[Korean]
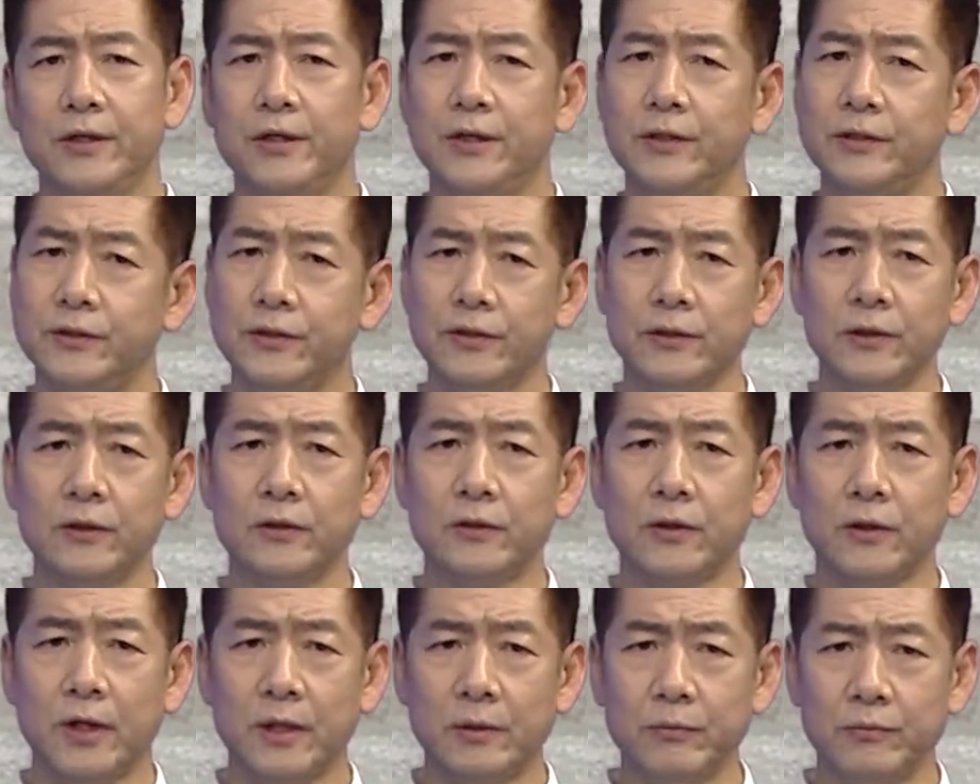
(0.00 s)

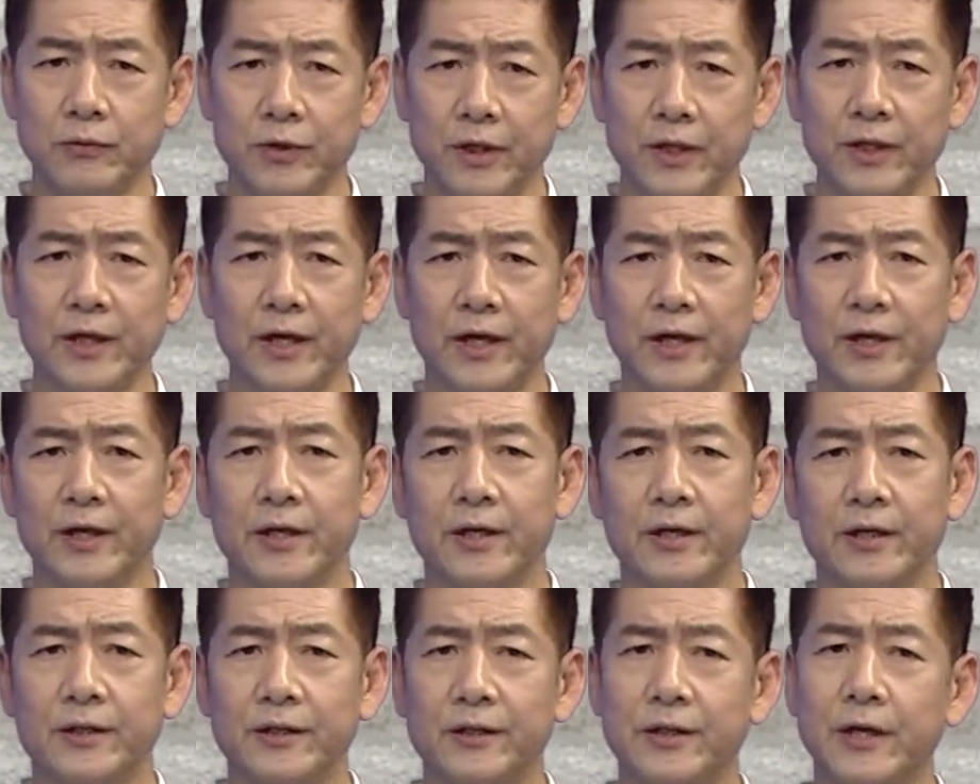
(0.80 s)
이승을 떠난 분에게
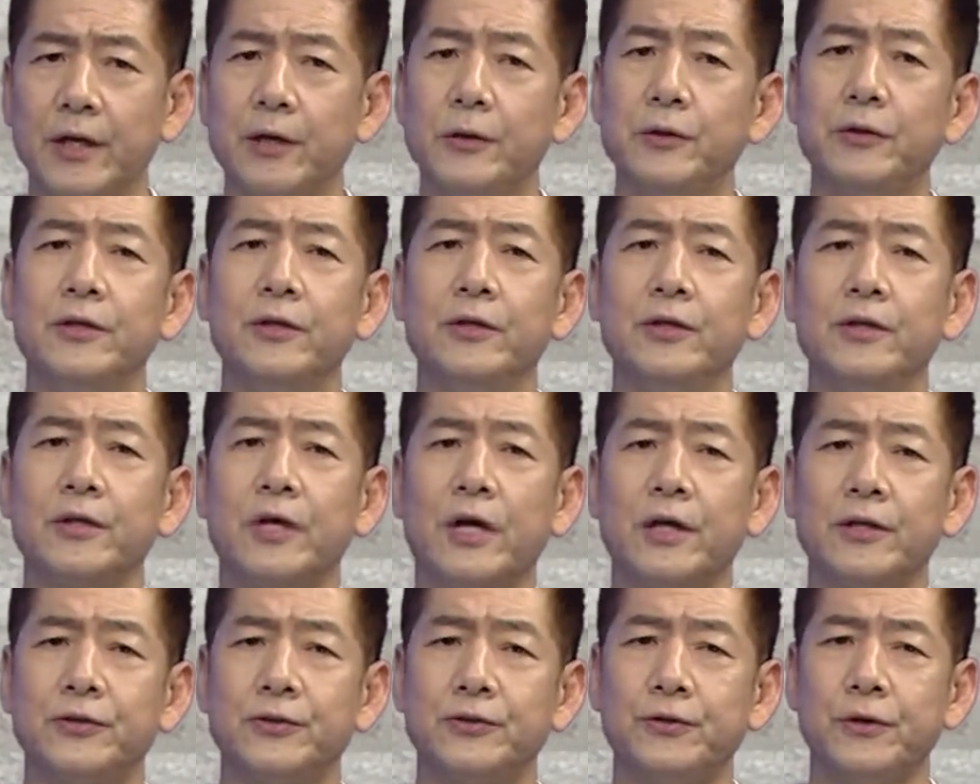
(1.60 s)
예의를
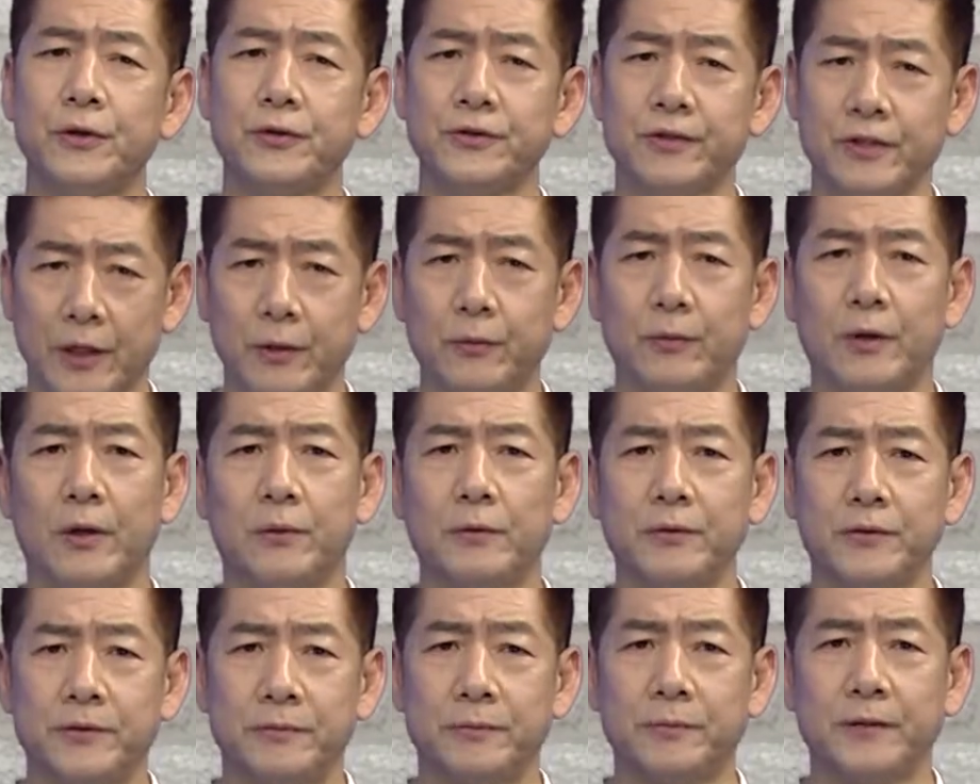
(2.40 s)
갖춰
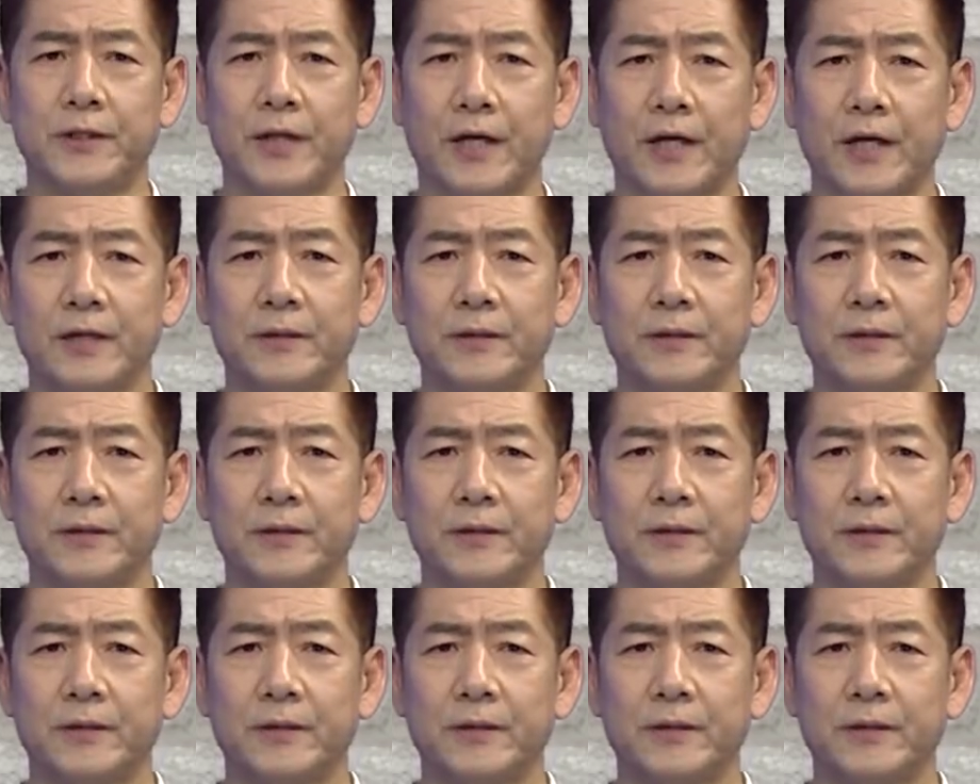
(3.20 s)
사용하고 있습니다.